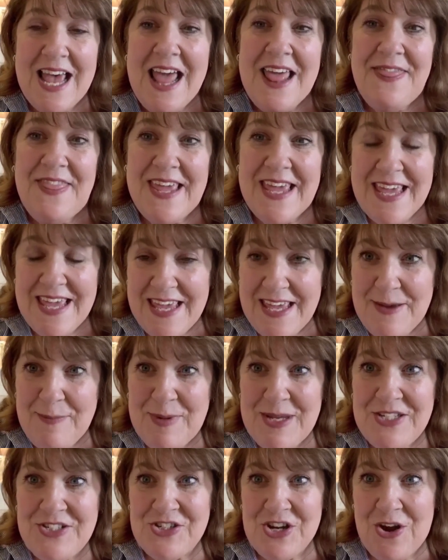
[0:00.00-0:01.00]
ミディアン
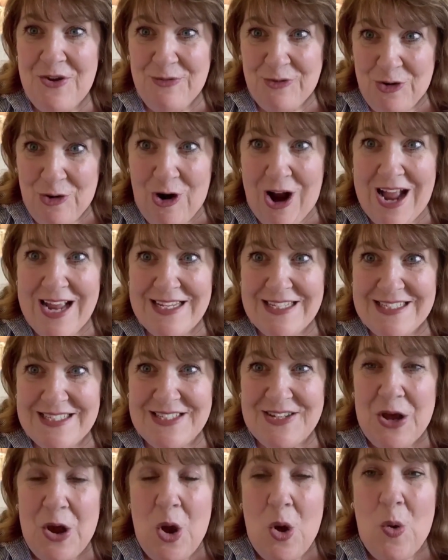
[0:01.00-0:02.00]
人は恐れました。
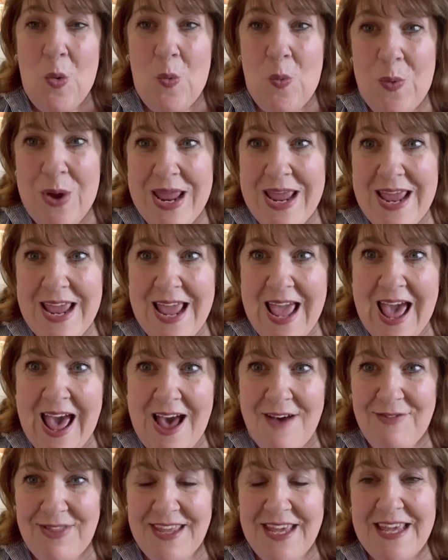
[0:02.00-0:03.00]
私たちもそ
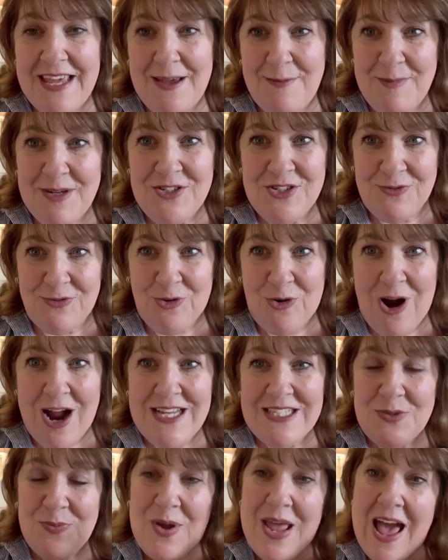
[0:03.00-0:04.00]
うです。私たち
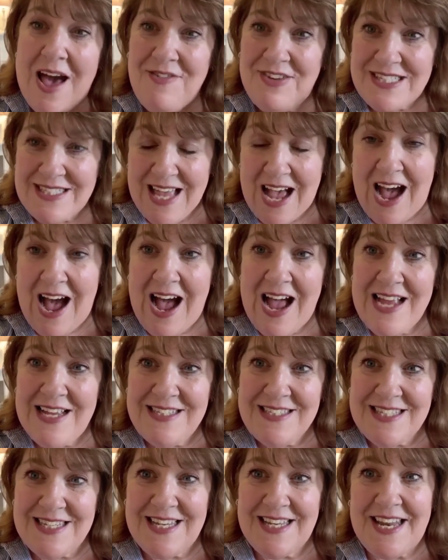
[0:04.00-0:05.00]
はその
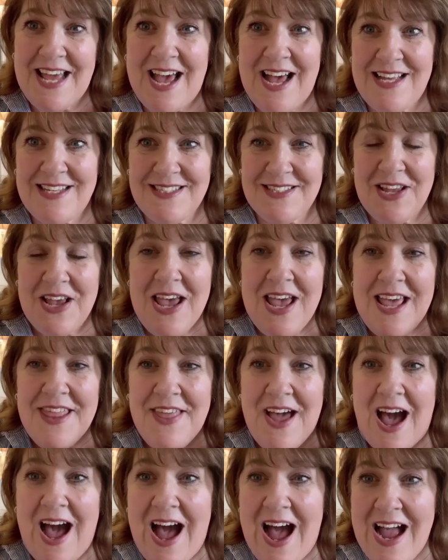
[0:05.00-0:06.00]
イエス
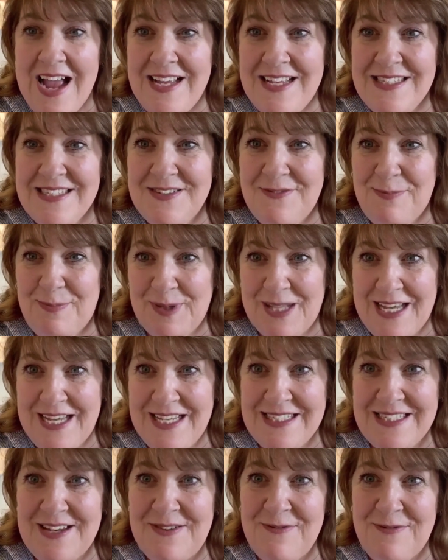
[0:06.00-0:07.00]
様の燃える
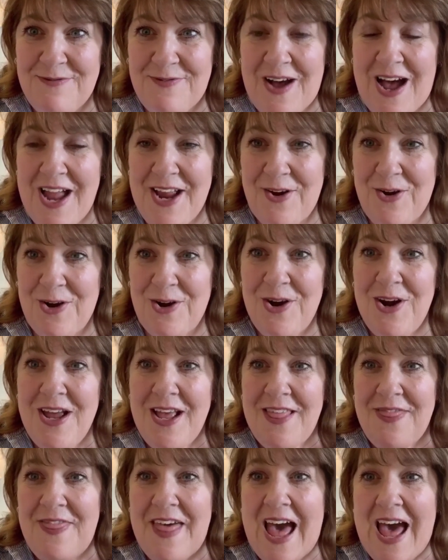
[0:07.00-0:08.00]
ような炎の
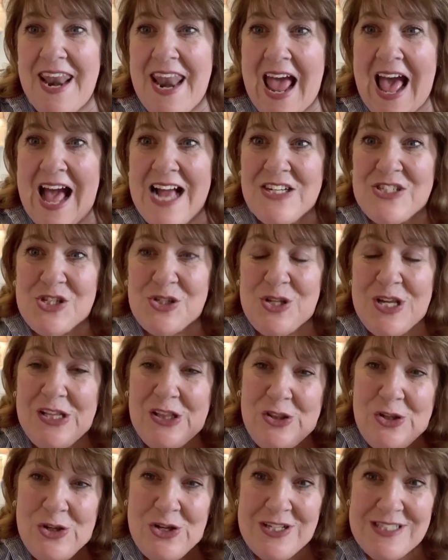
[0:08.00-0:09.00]
ような目を
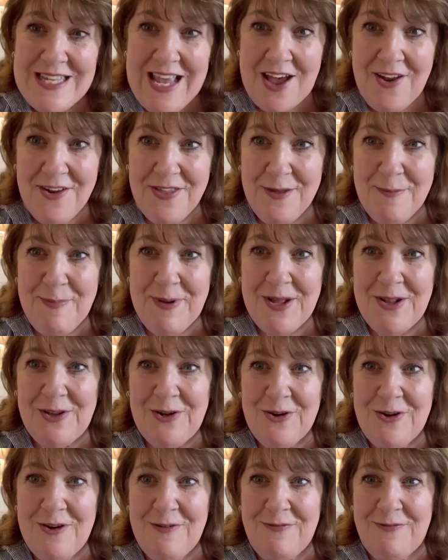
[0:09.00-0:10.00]
持っています。
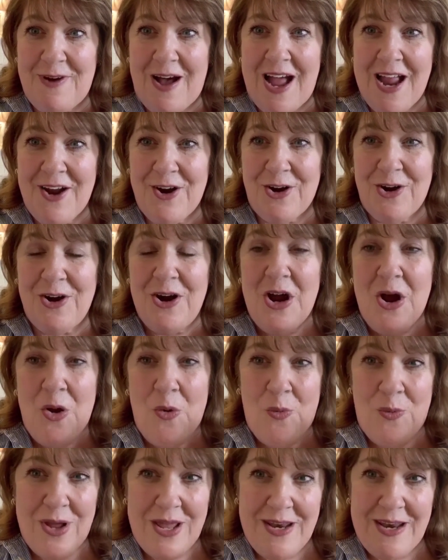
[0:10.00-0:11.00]
その
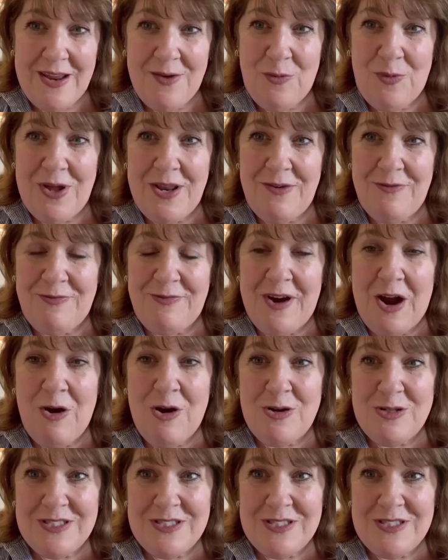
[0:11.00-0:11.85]
目というのは、